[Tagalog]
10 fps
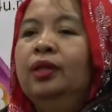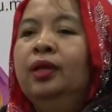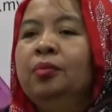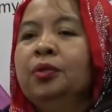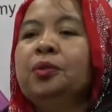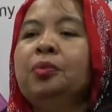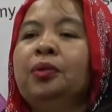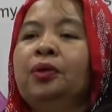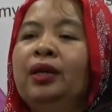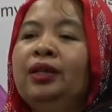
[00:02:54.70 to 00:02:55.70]
Tapos
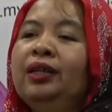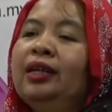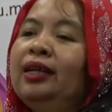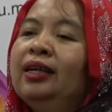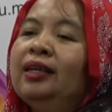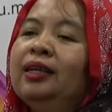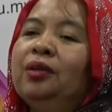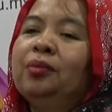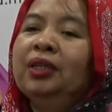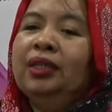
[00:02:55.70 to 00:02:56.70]
po, kayo na lang, kayo
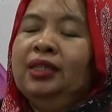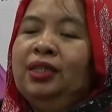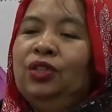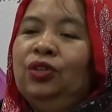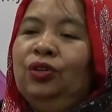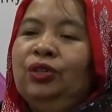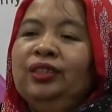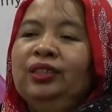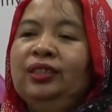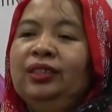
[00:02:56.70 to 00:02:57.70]
magdesisyon.